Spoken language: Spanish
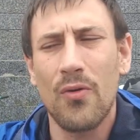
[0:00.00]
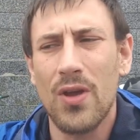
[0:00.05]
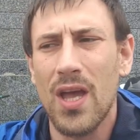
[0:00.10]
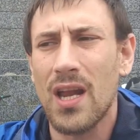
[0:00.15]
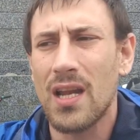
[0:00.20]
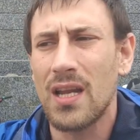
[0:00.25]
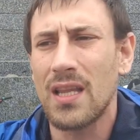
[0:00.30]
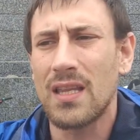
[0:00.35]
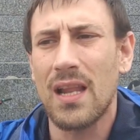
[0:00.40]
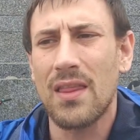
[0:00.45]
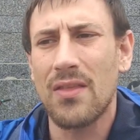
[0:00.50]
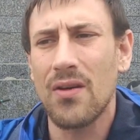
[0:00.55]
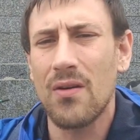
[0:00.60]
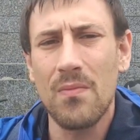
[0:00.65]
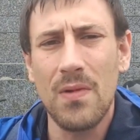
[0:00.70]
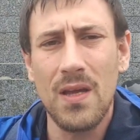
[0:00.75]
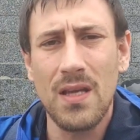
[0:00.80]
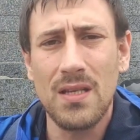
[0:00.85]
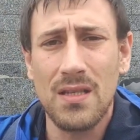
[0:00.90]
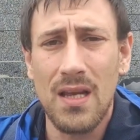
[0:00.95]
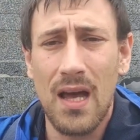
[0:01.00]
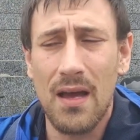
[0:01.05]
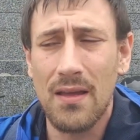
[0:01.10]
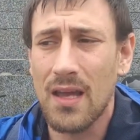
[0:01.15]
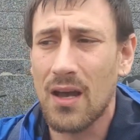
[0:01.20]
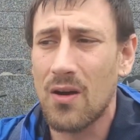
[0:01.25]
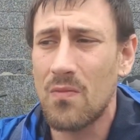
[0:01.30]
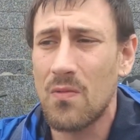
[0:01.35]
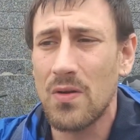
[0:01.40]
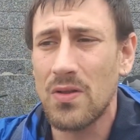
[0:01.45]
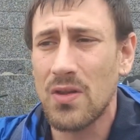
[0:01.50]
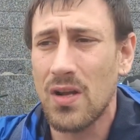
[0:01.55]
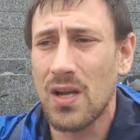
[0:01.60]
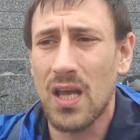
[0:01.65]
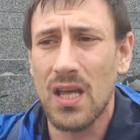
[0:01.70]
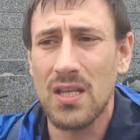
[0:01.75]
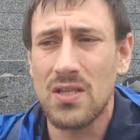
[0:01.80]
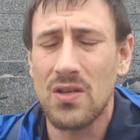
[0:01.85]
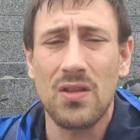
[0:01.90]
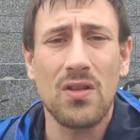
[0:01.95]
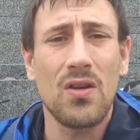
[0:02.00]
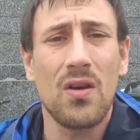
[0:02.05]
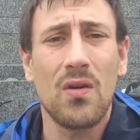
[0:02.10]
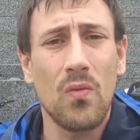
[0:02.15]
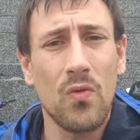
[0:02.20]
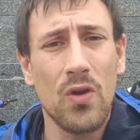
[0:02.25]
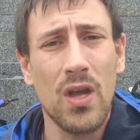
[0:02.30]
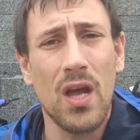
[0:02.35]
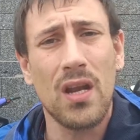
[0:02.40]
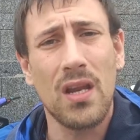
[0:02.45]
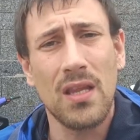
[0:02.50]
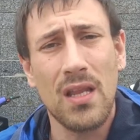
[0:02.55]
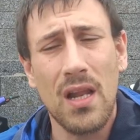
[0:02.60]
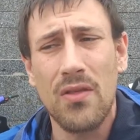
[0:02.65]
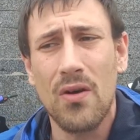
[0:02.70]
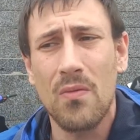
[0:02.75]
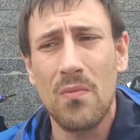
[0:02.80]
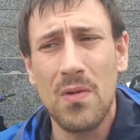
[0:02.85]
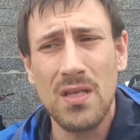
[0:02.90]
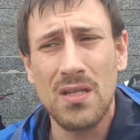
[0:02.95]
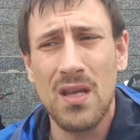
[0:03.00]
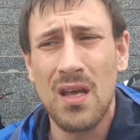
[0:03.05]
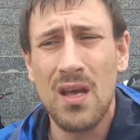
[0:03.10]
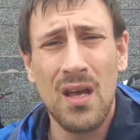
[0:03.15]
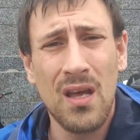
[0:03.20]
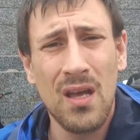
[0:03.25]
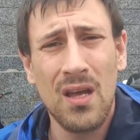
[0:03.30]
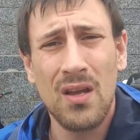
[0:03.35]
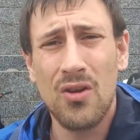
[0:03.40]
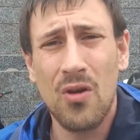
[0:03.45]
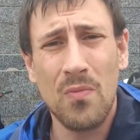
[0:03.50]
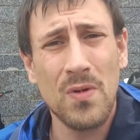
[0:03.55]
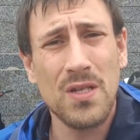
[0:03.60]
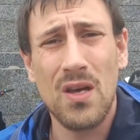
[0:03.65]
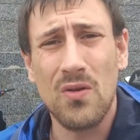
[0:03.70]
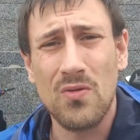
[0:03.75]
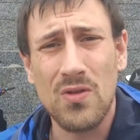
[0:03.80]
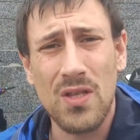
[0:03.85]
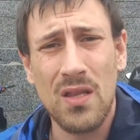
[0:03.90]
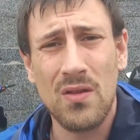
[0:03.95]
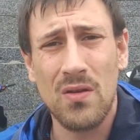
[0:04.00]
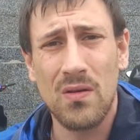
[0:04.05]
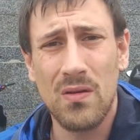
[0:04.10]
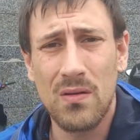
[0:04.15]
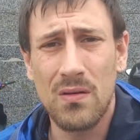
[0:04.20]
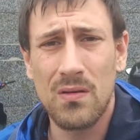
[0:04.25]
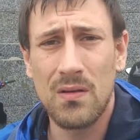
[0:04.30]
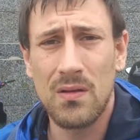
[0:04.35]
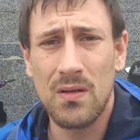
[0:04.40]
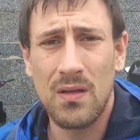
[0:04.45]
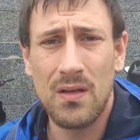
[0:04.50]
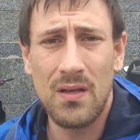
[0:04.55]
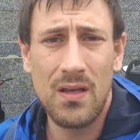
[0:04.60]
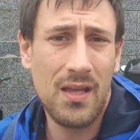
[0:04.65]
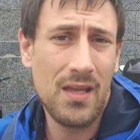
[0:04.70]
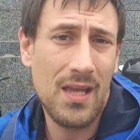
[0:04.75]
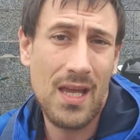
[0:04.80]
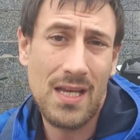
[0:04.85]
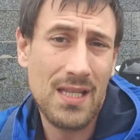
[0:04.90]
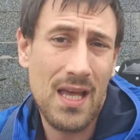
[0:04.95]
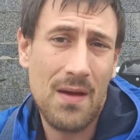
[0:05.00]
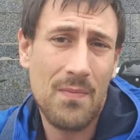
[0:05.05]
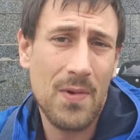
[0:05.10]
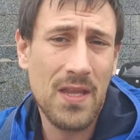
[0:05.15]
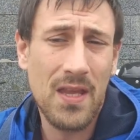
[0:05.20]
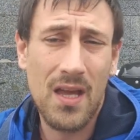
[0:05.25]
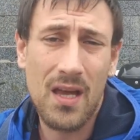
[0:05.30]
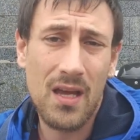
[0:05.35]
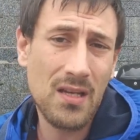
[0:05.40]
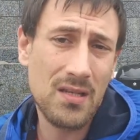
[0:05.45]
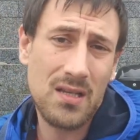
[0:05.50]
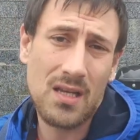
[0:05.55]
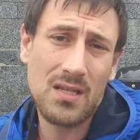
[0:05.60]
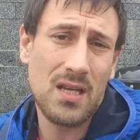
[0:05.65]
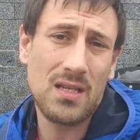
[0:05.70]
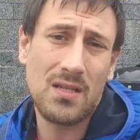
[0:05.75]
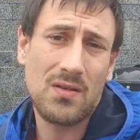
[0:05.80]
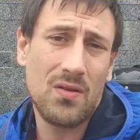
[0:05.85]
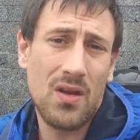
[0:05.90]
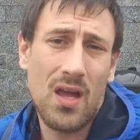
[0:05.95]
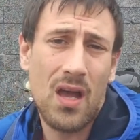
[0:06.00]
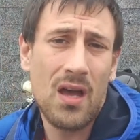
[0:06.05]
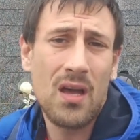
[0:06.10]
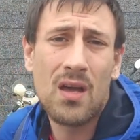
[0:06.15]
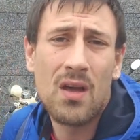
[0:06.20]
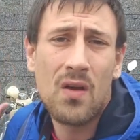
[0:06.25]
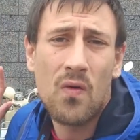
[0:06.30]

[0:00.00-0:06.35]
We Are Little Zombies, ha llegado un momento en el que he dicho, tío, We Are Little Zombies no me está gustando. Y ya está, Peña, esa es la historia.